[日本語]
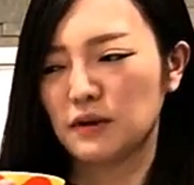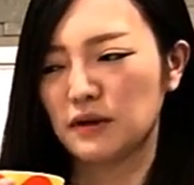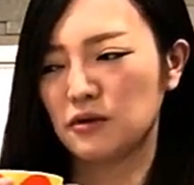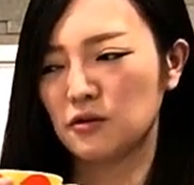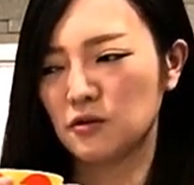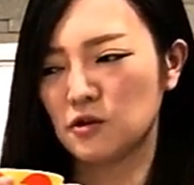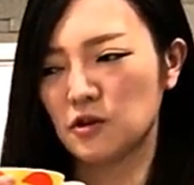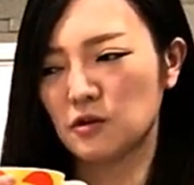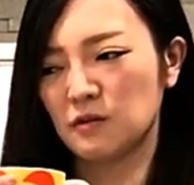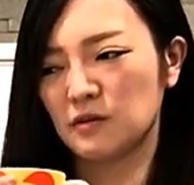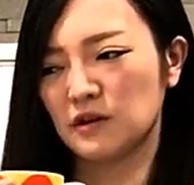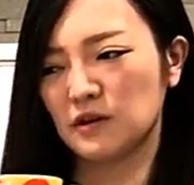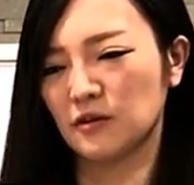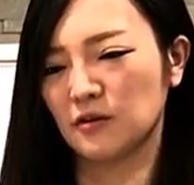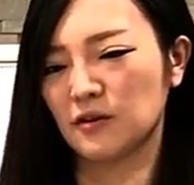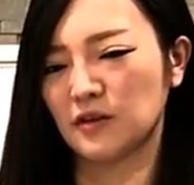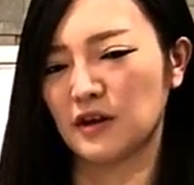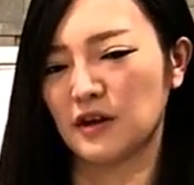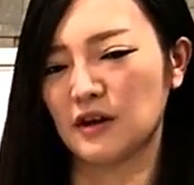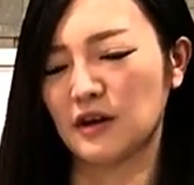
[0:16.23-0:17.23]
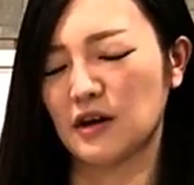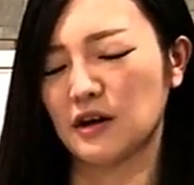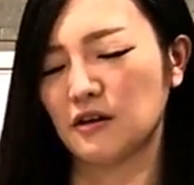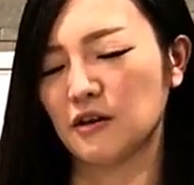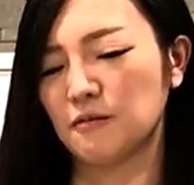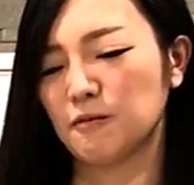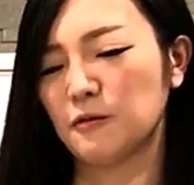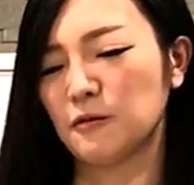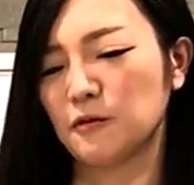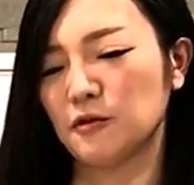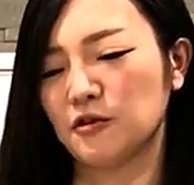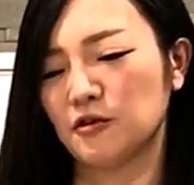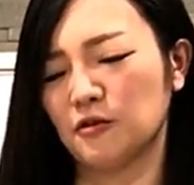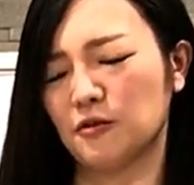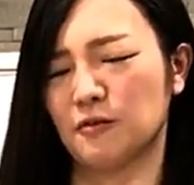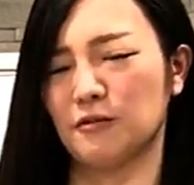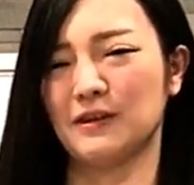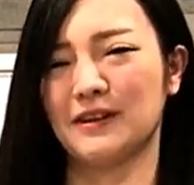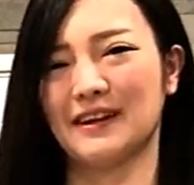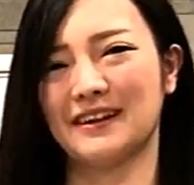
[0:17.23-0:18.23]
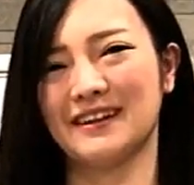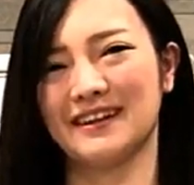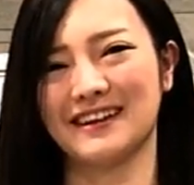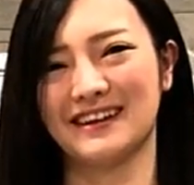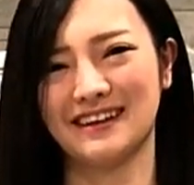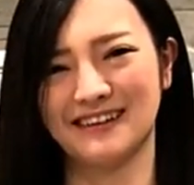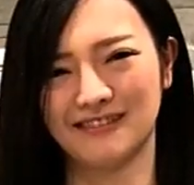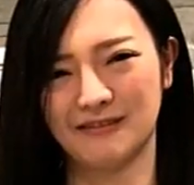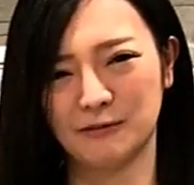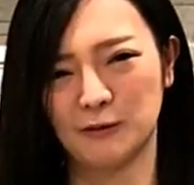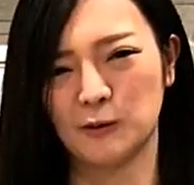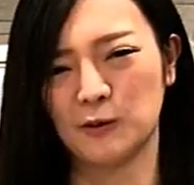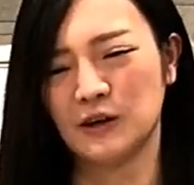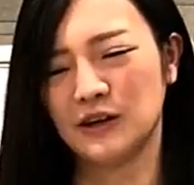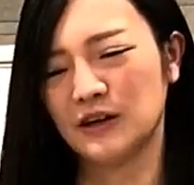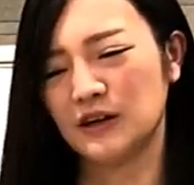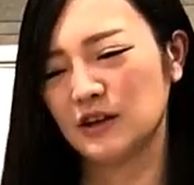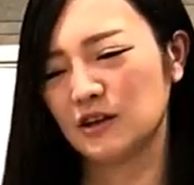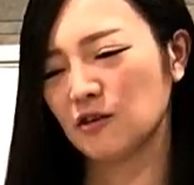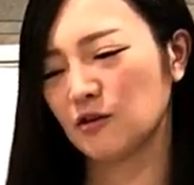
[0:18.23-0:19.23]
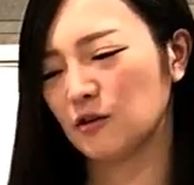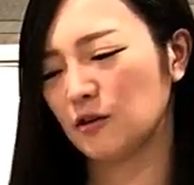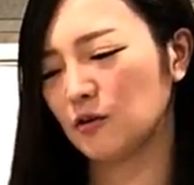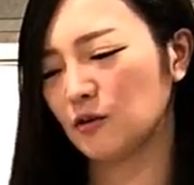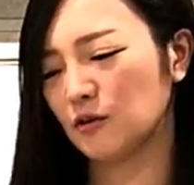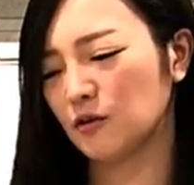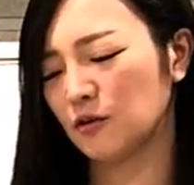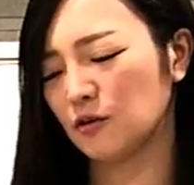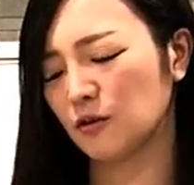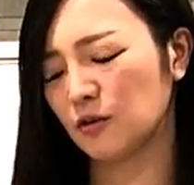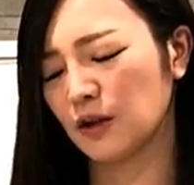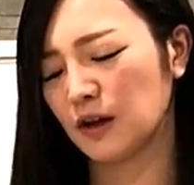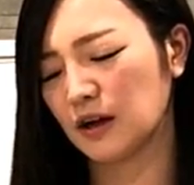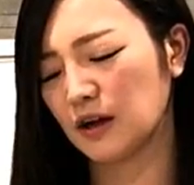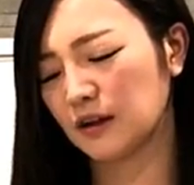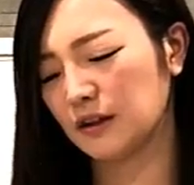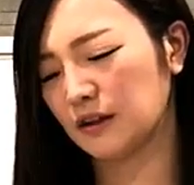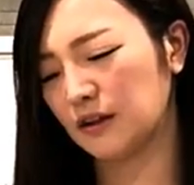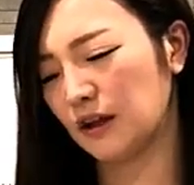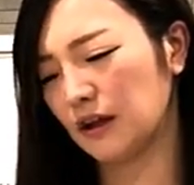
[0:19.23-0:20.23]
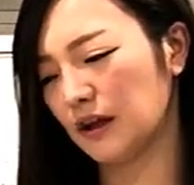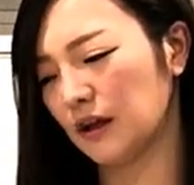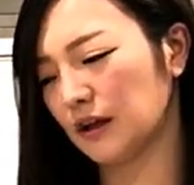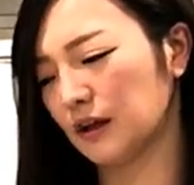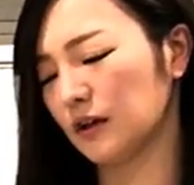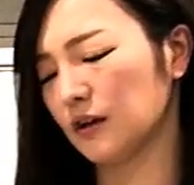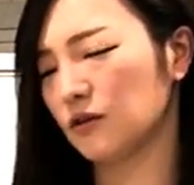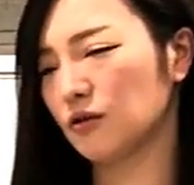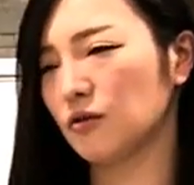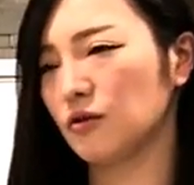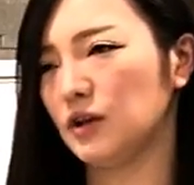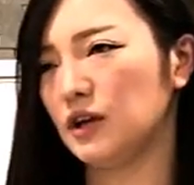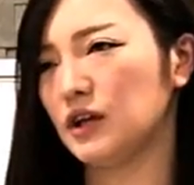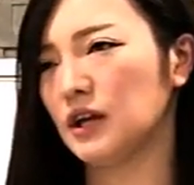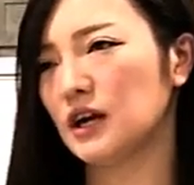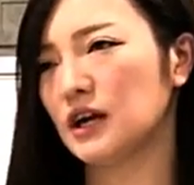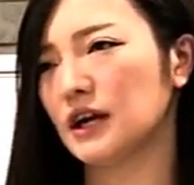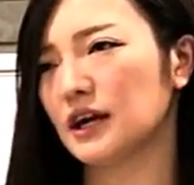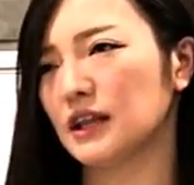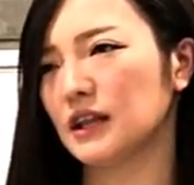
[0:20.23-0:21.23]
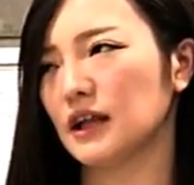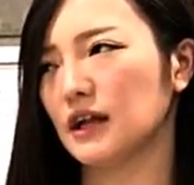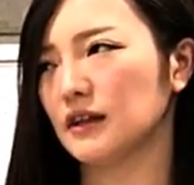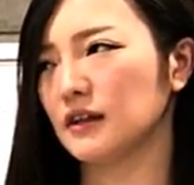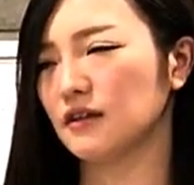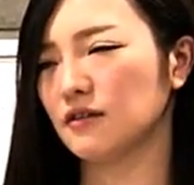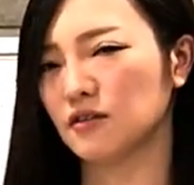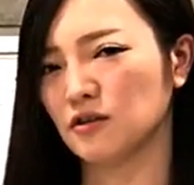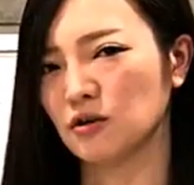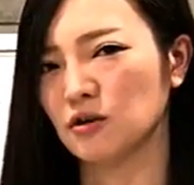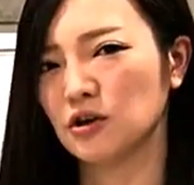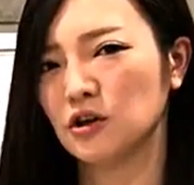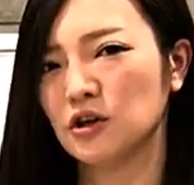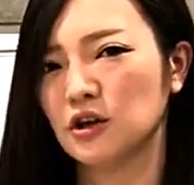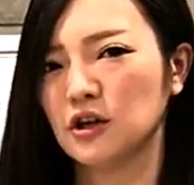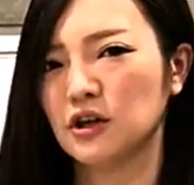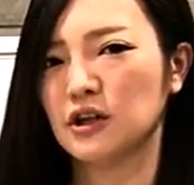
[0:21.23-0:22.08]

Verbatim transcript: まあ、YouTube に撮ってねあのアップロードしようと思ったんですけれどもちょっといろいろと予定があって結局行けなかったんですよ